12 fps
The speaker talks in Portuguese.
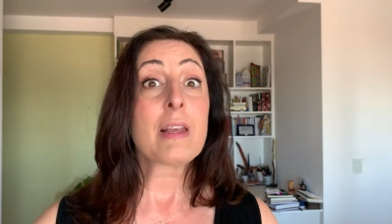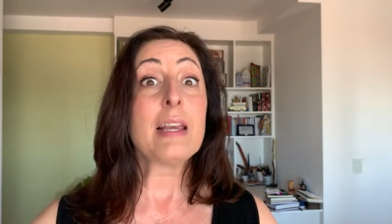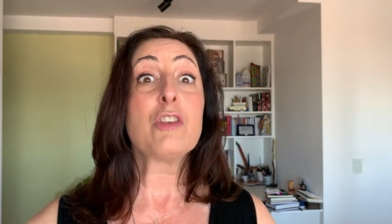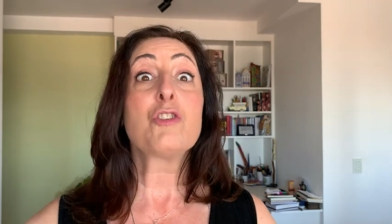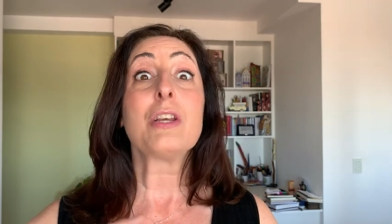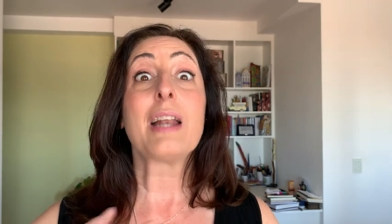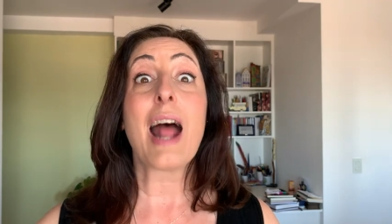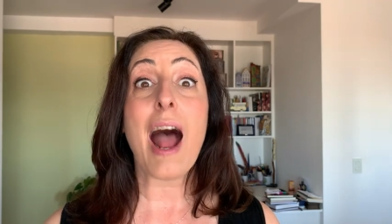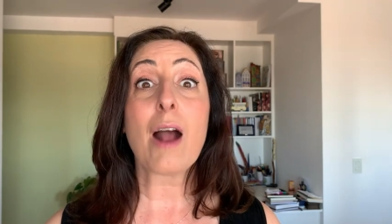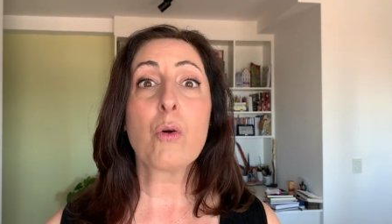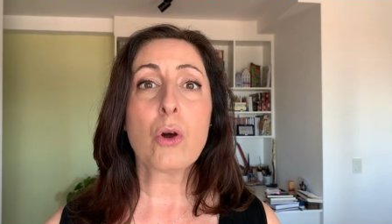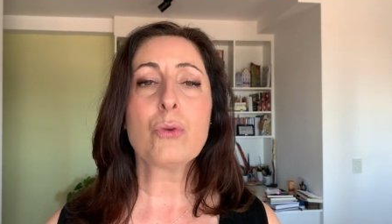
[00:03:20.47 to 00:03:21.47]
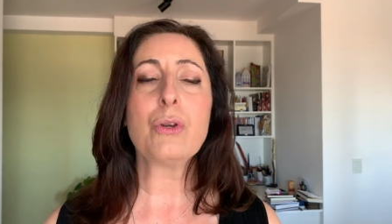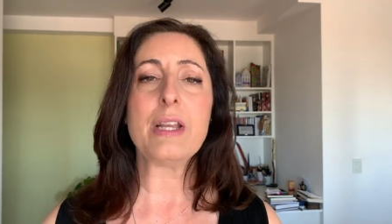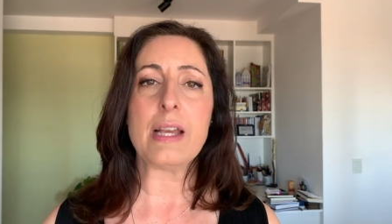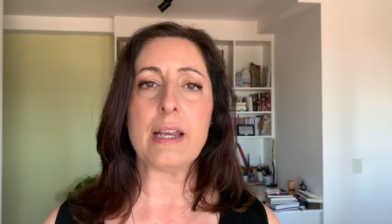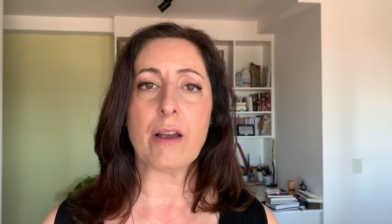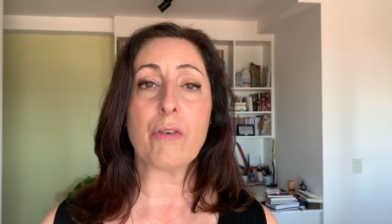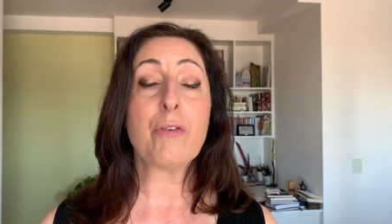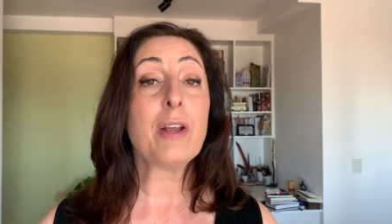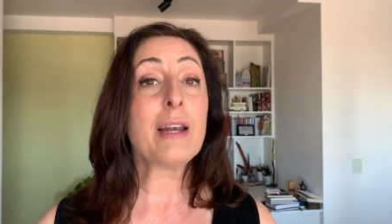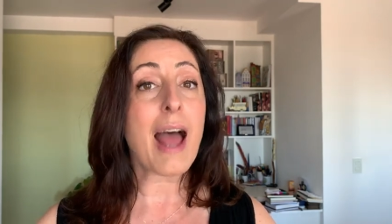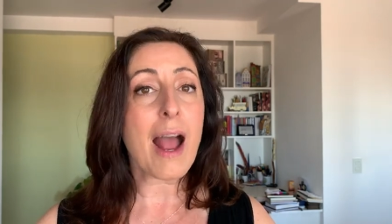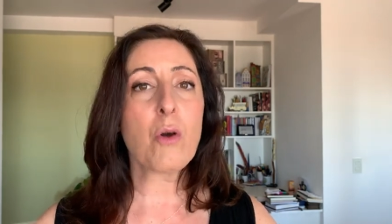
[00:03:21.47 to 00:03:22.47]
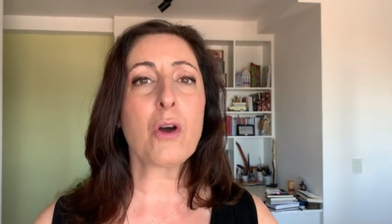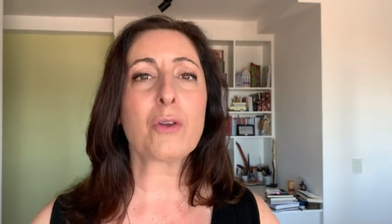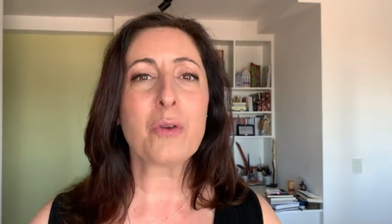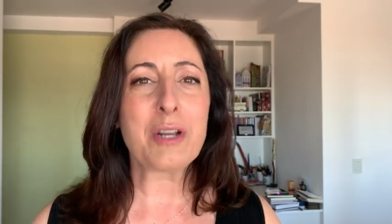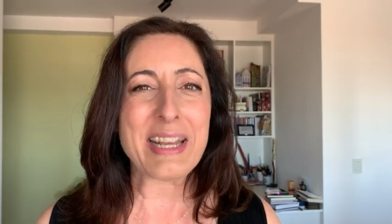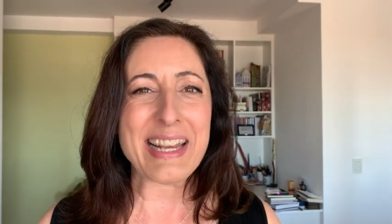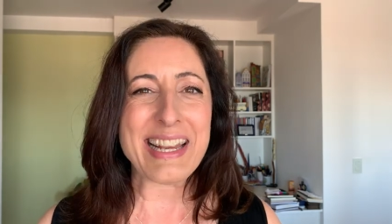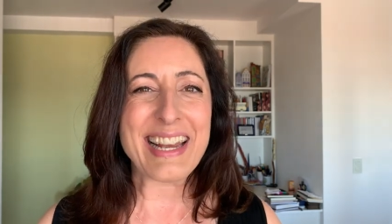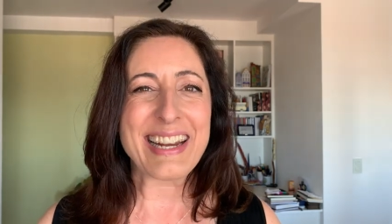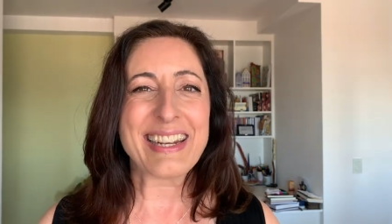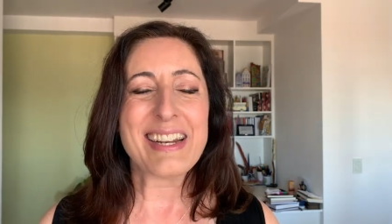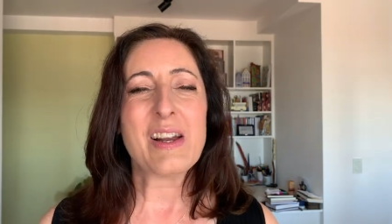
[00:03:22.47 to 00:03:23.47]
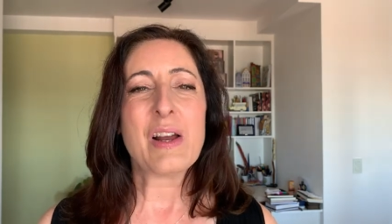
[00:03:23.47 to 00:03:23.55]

e tirar a gordurinha. Foi na gordurinha,